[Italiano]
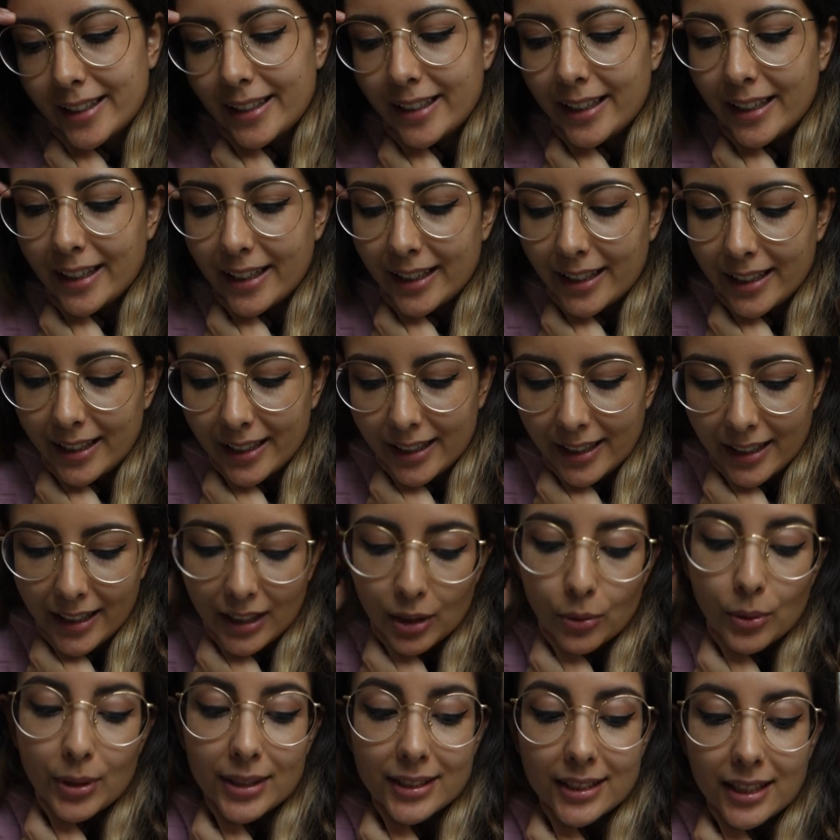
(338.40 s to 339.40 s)
E,
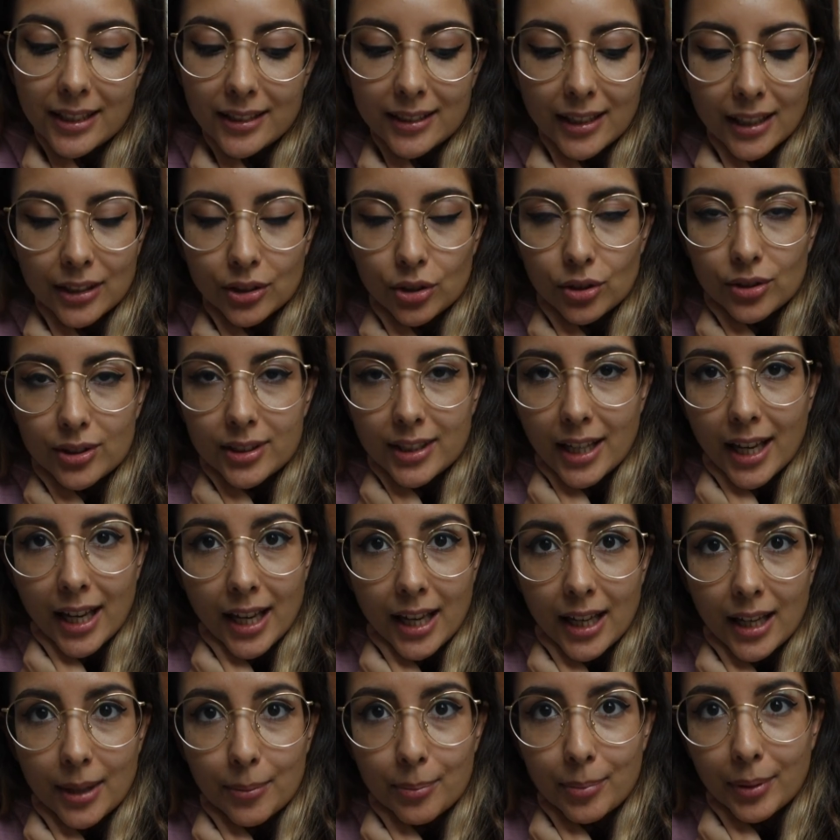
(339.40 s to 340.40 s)
e questa intanto si
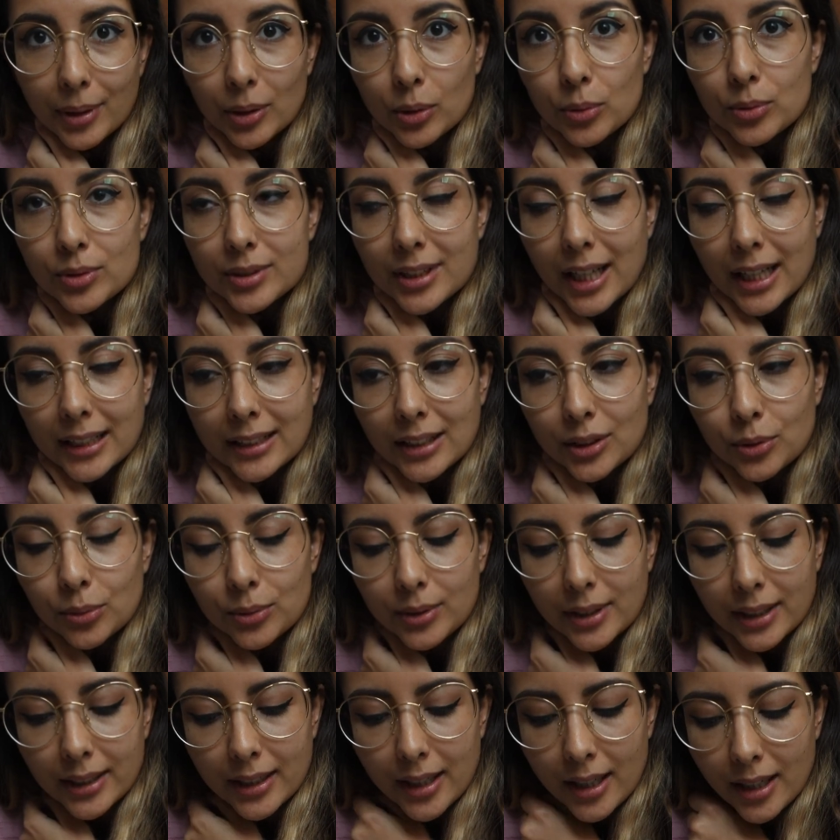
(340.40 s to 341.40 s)
è perlustrata
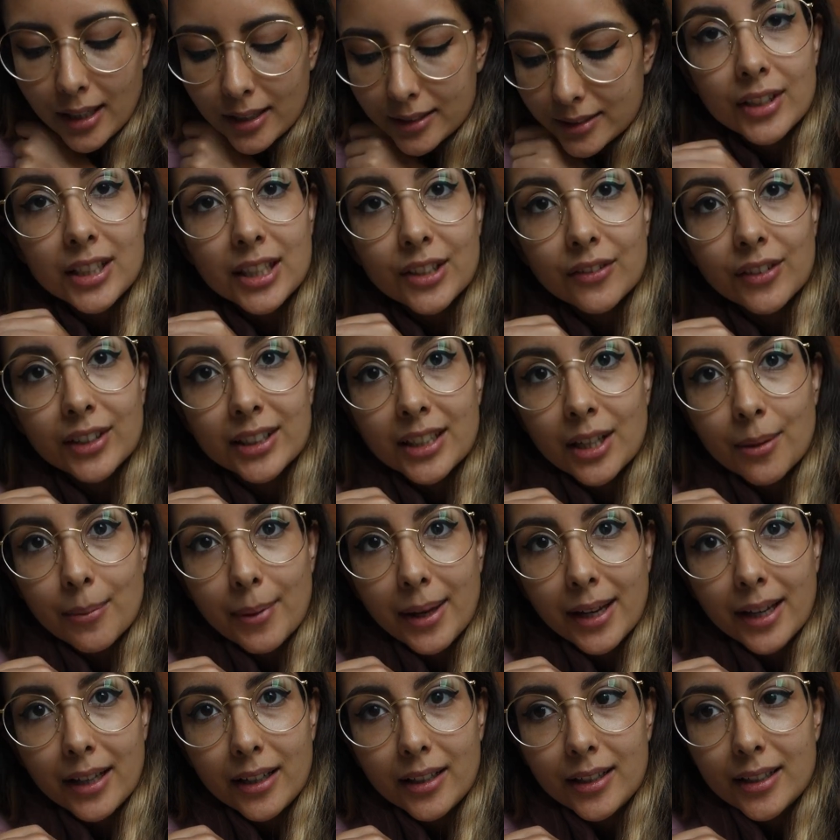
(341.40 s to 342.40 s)
tutta a casa. Veniva da
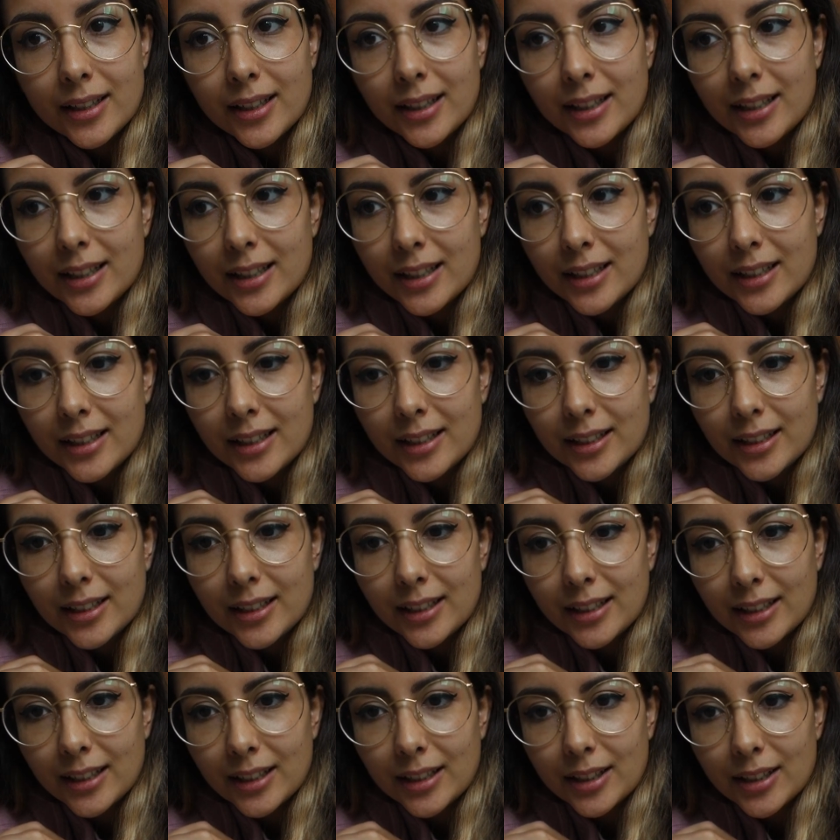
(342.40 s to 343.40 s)
me
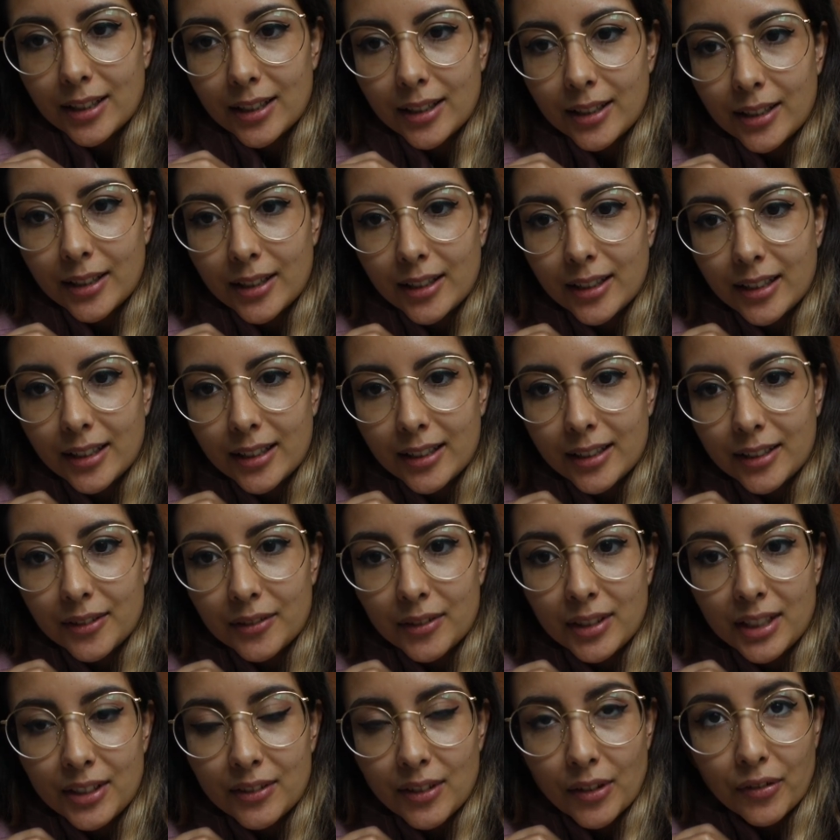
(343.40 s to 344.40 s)
e
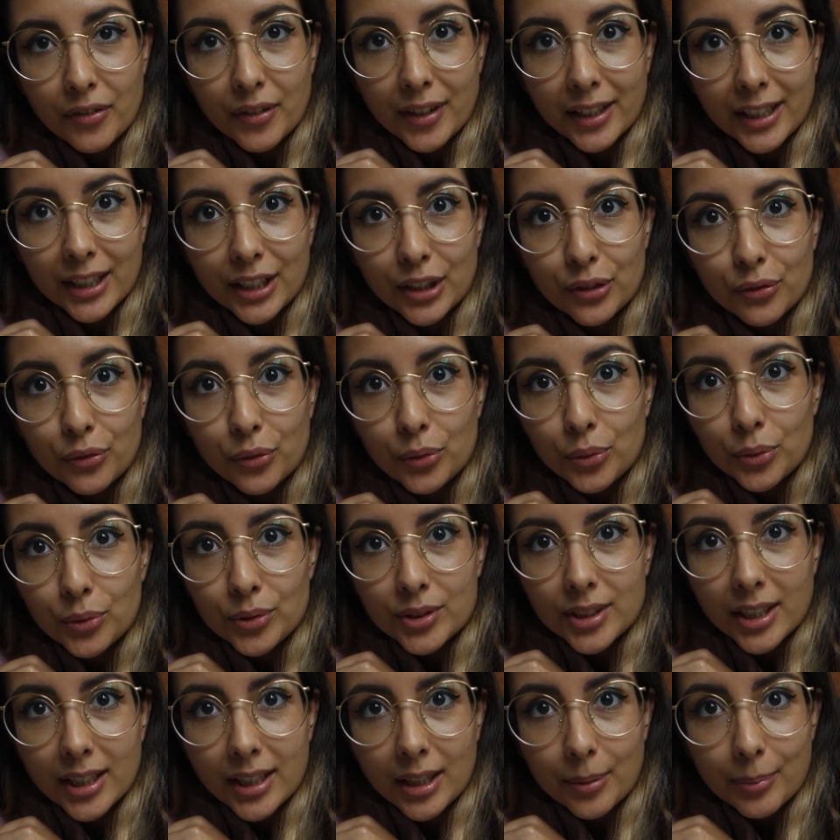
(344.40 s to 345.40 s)
veniva a fare le
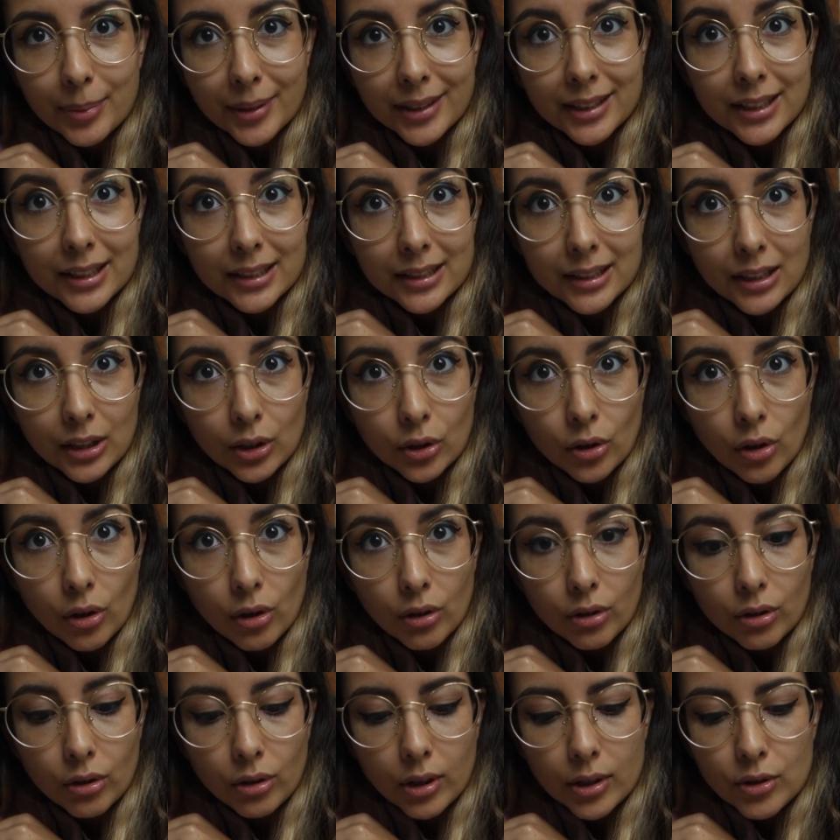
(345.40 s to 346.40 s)
fuse e a prendersi le
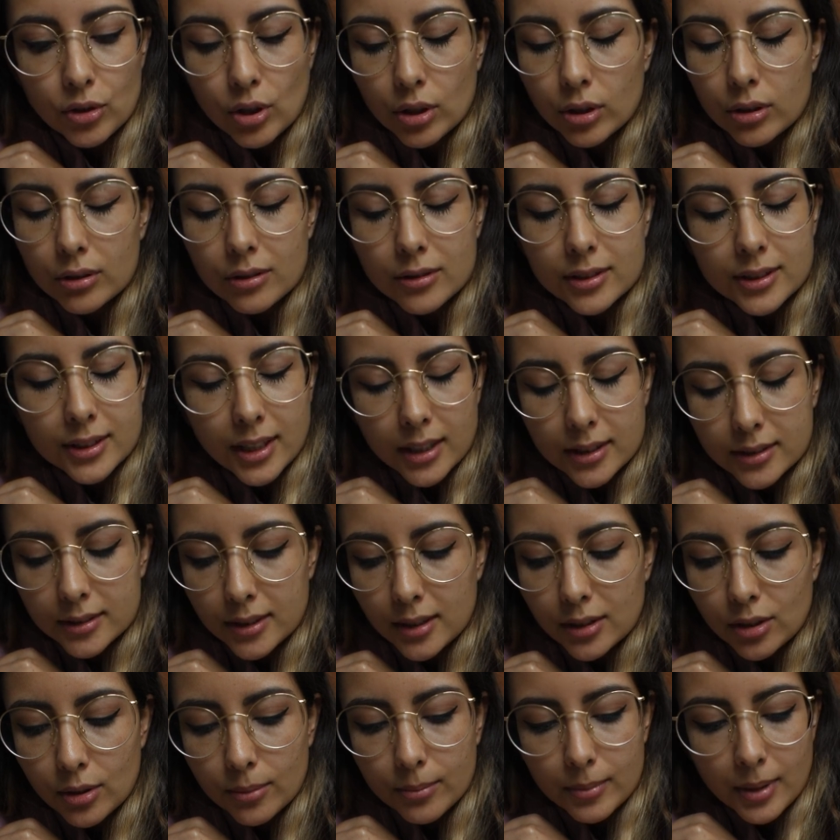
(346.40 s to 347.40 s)
coccole. Cioè,
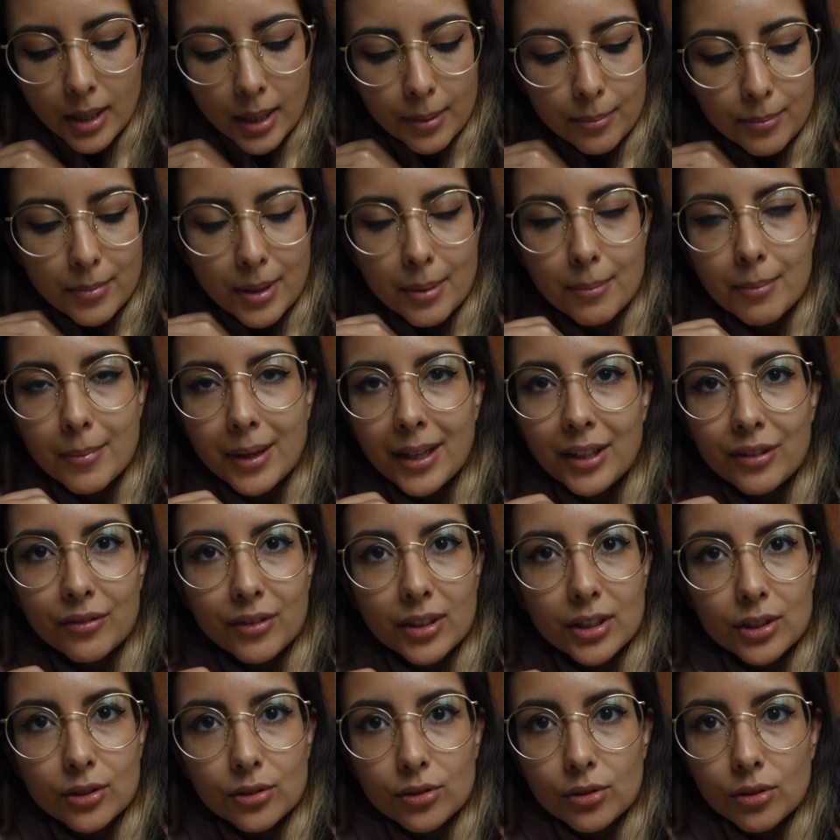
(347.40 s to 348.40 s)
nonostante non mi abbia mai
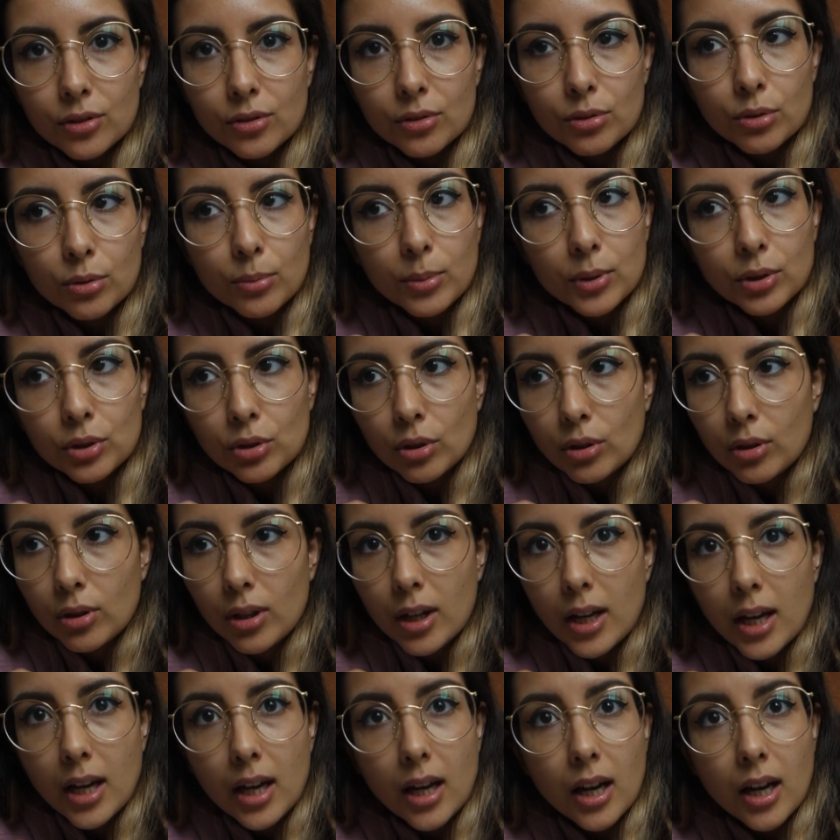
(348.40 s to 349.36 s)
visto, subito